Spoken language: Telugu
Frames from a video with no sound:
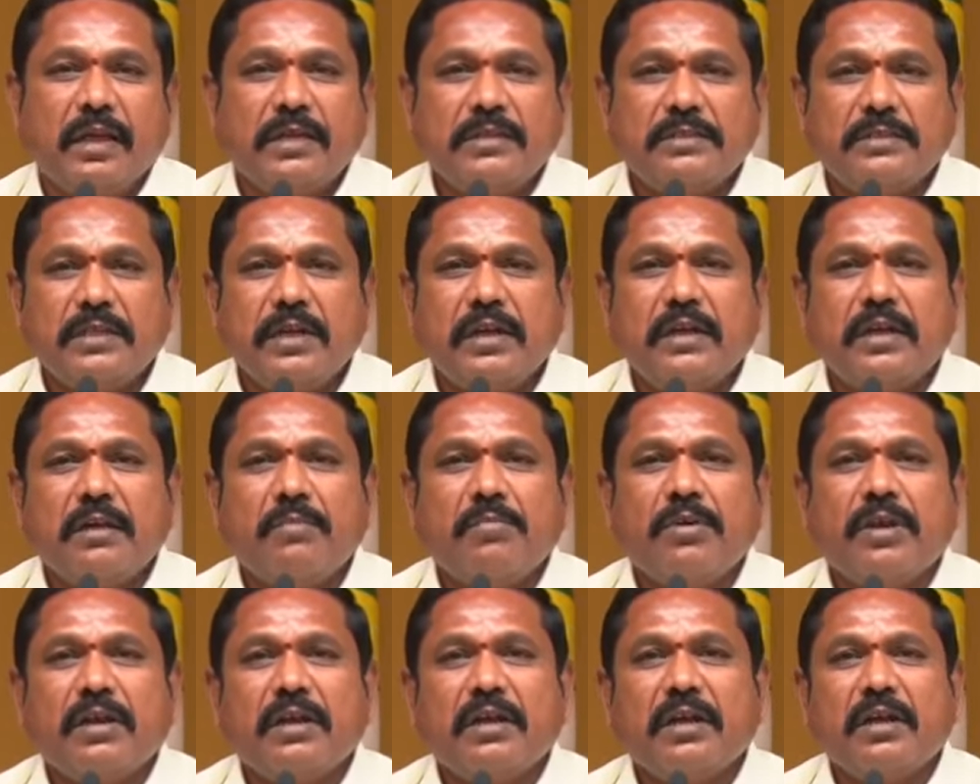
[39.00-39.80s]

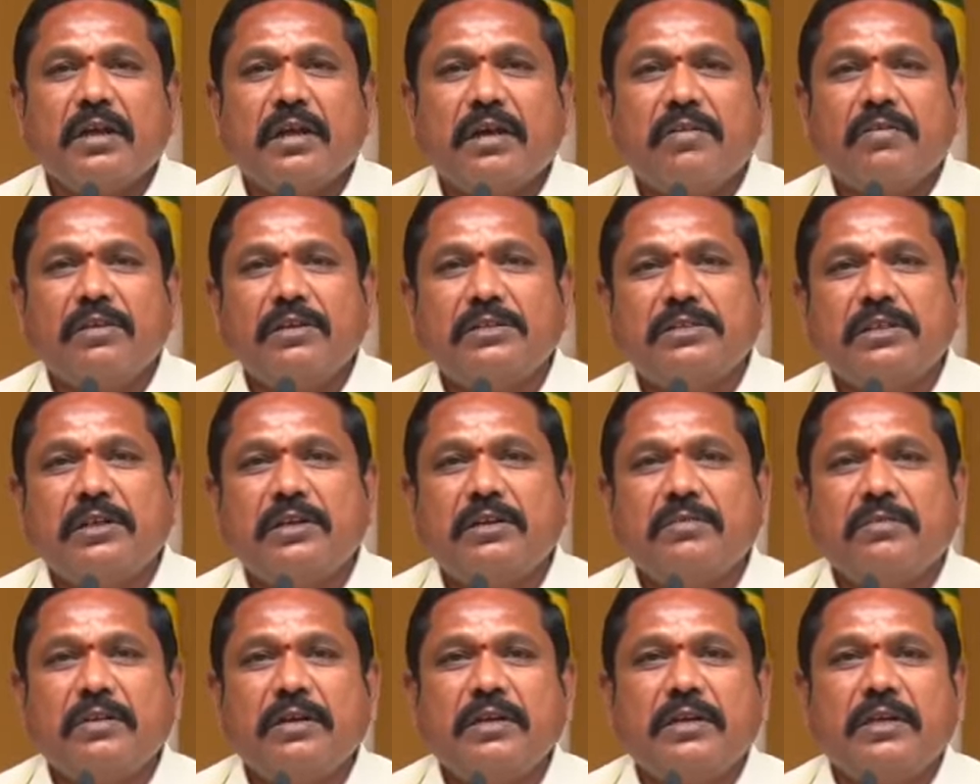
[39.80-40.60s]
రాజ్యాంగపరంగా
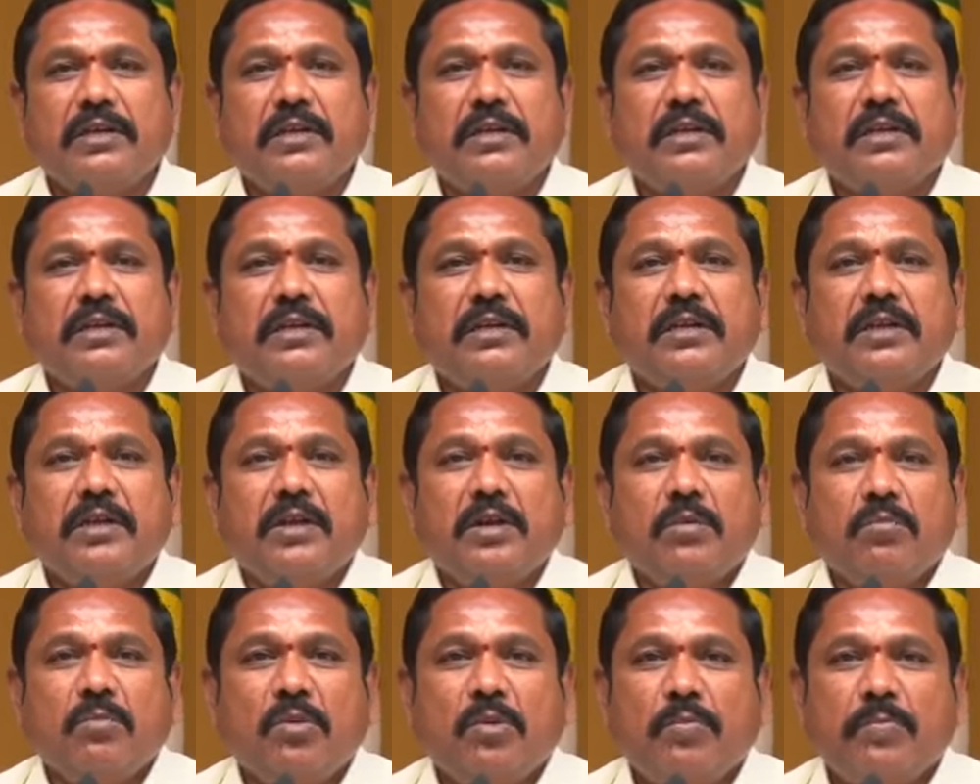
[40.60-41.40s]
రావాల్సినటువంటి
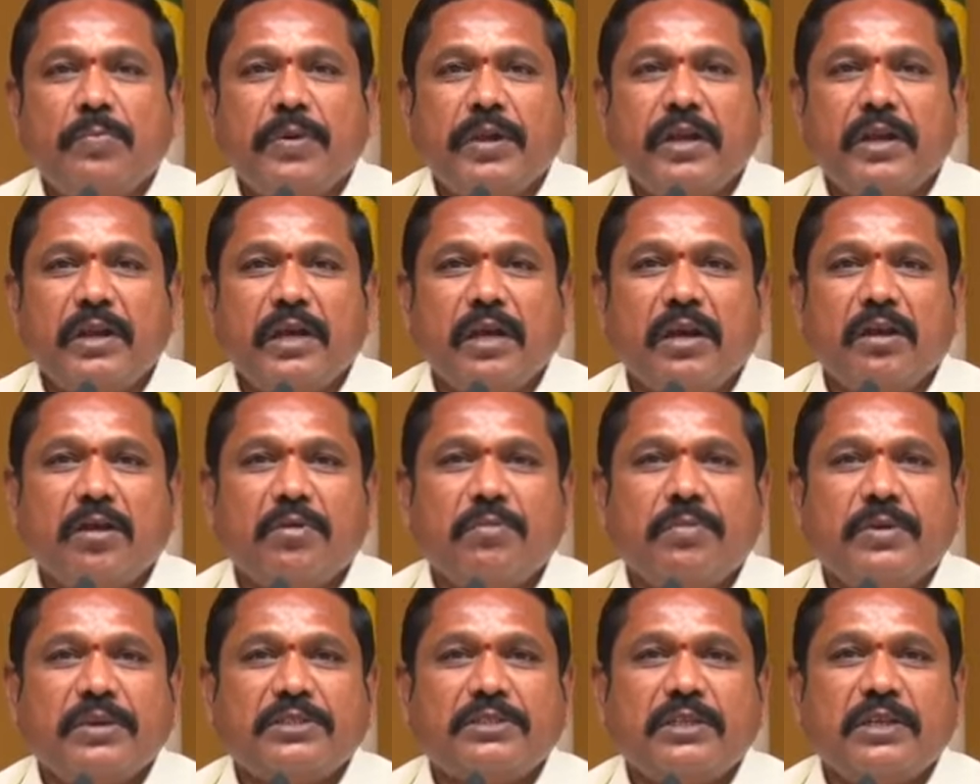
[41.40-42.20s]
ముప్పై
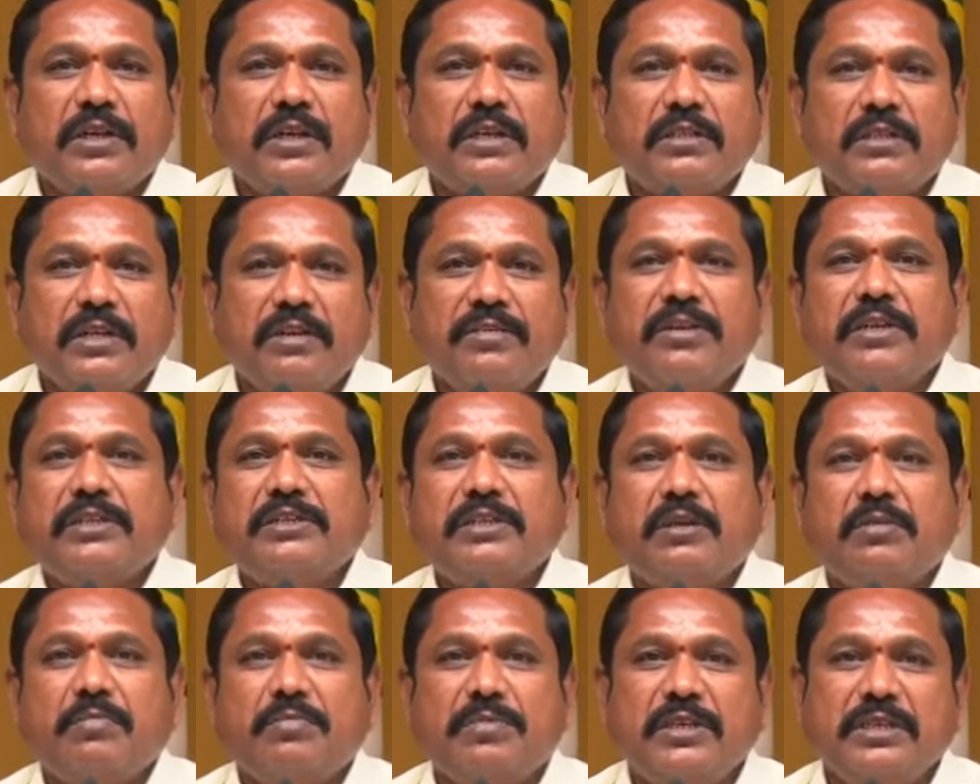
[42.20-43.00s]
నాలుగు పర్సెంట్
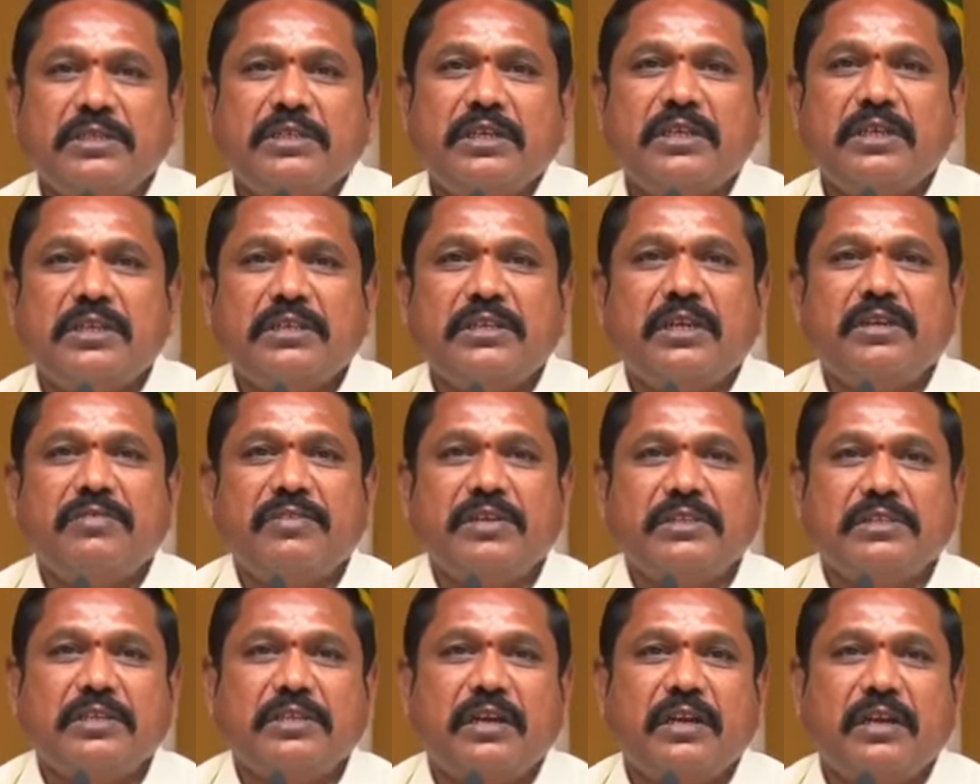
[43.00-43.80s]
రిజర్వేషన్ బీసీ
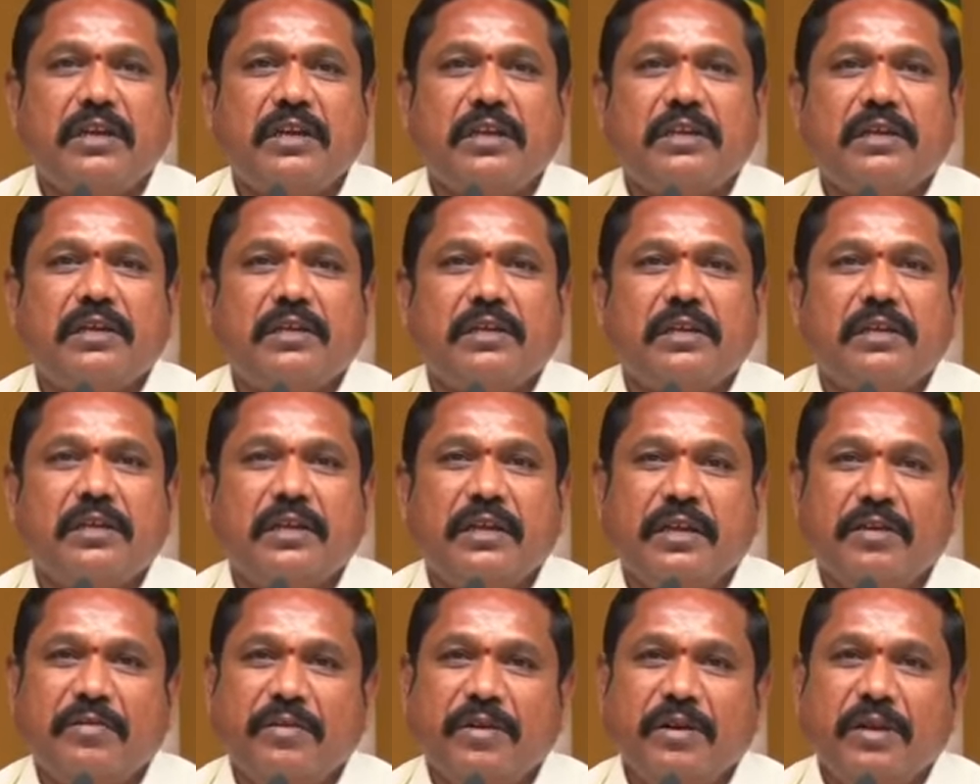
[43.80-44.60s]
రిజర్వేషన్ని
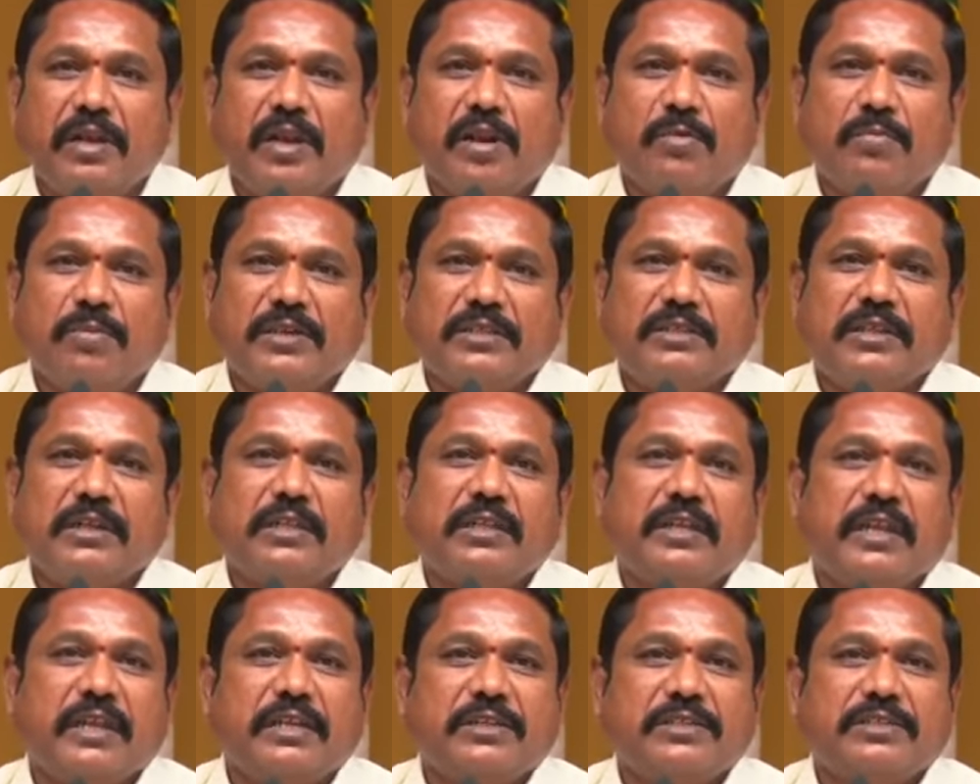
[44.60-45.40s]
ఇరవై నాలుగు
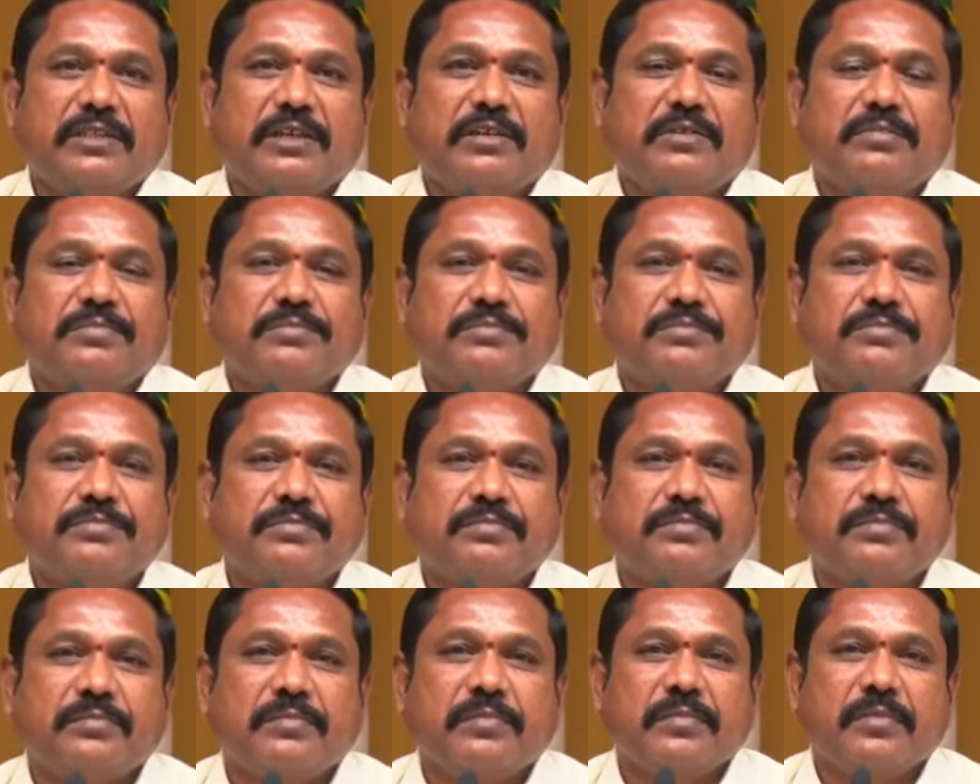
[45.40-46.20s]
పర్సెంట్ తగ్గించాడు
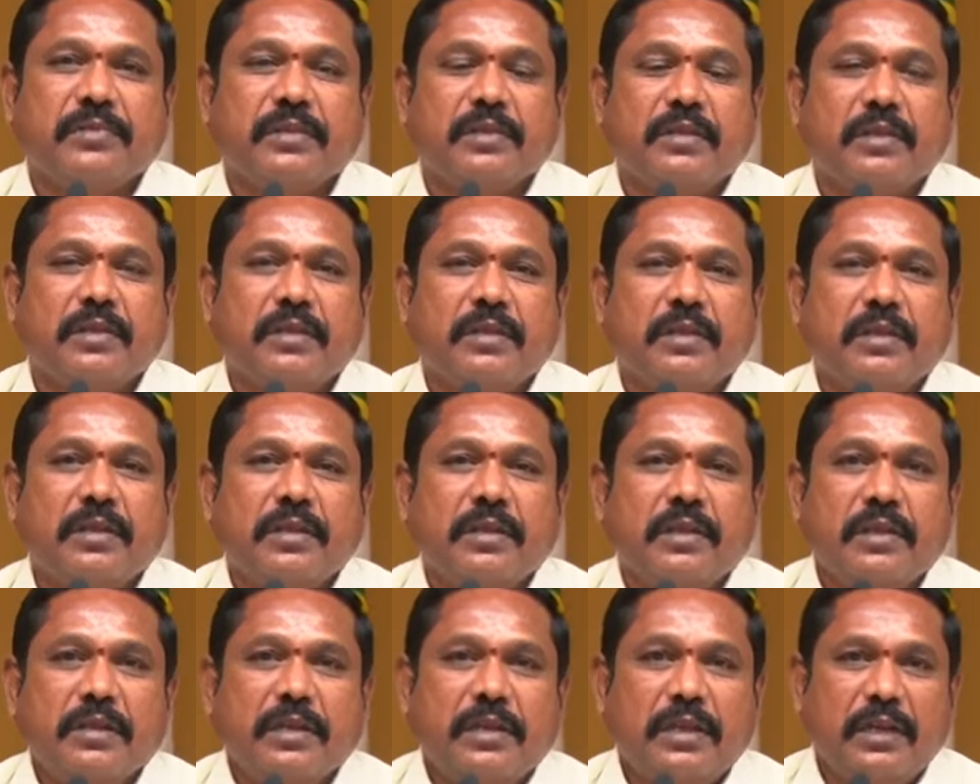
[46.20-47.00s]

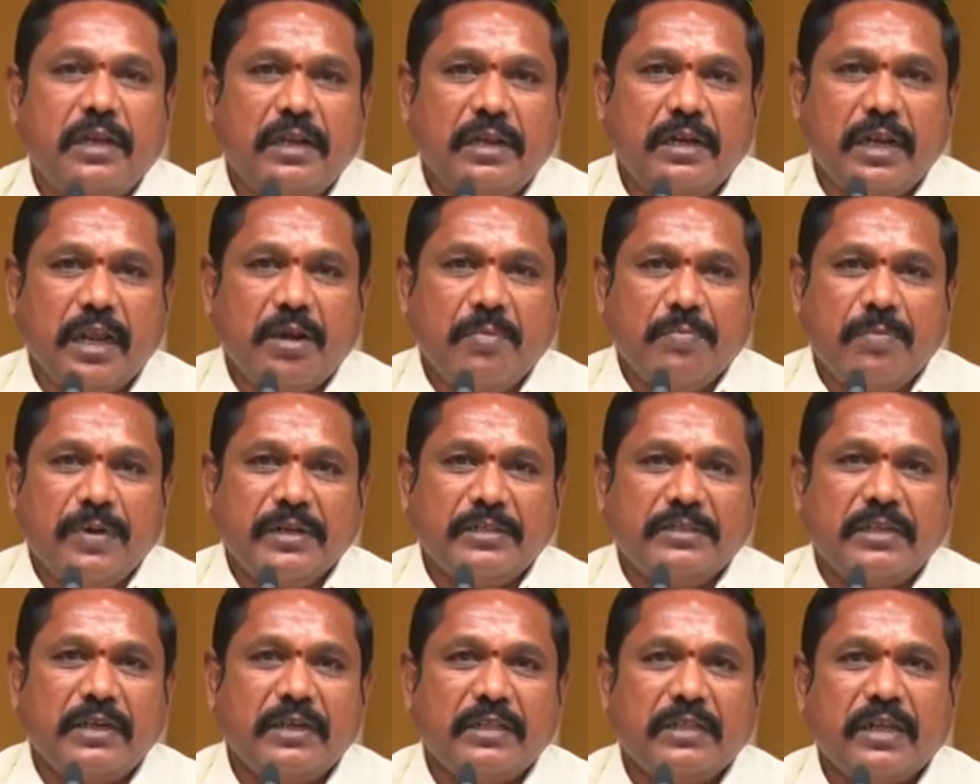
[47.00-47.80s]
ఈ టెన్
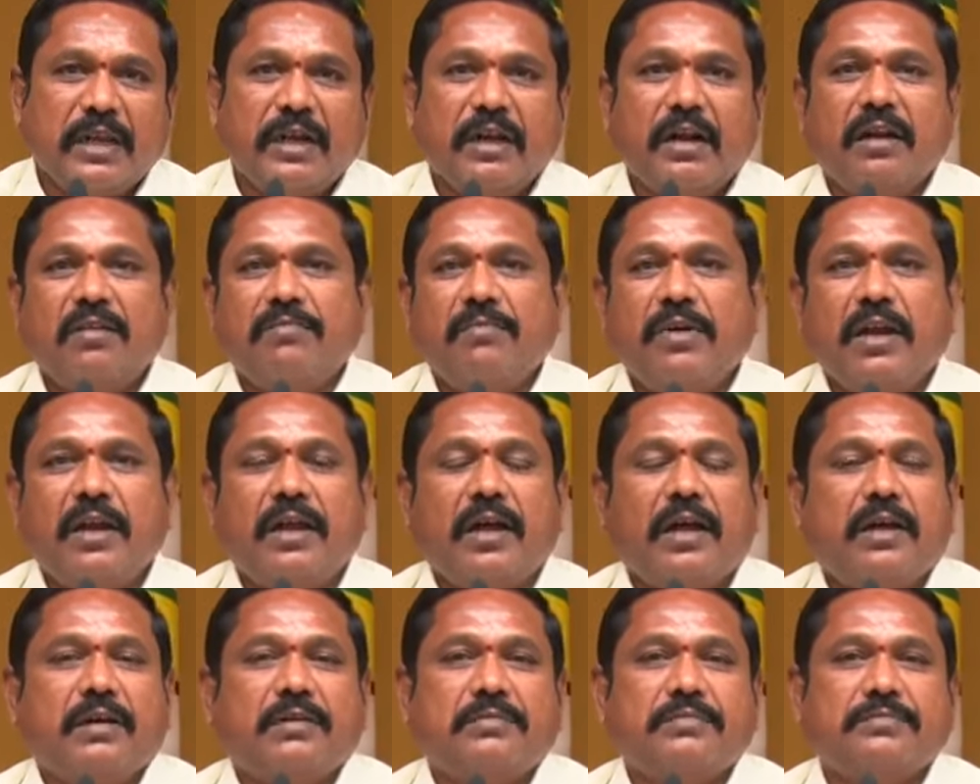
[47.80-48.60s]
పర్సెంట్ తగ్గడం
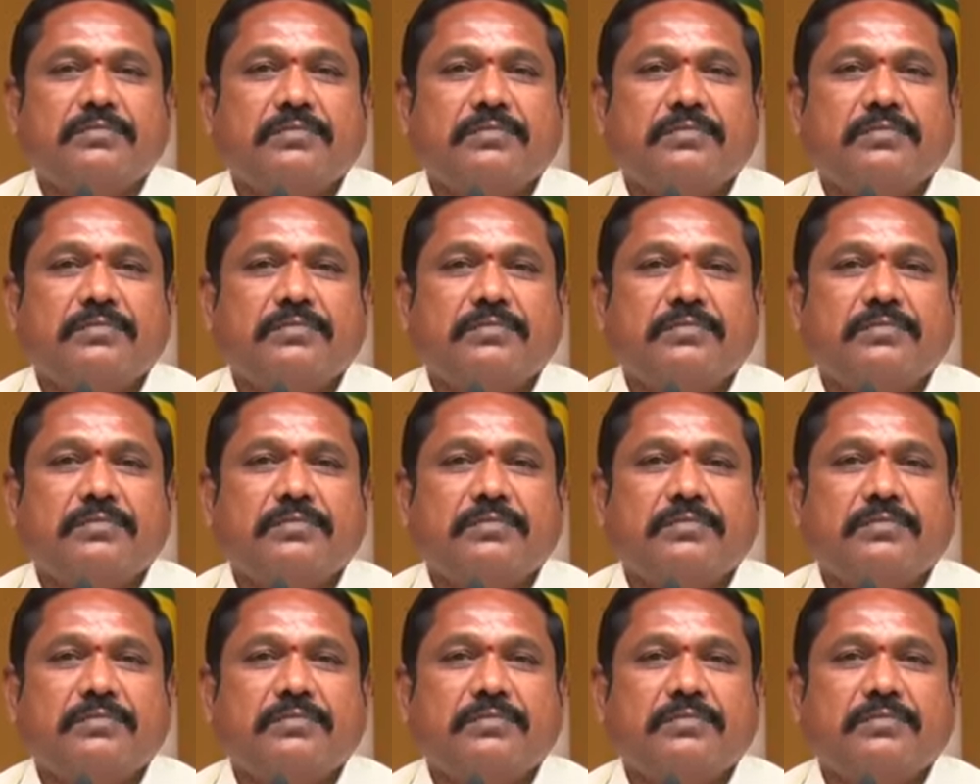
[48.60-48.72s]
వల్ల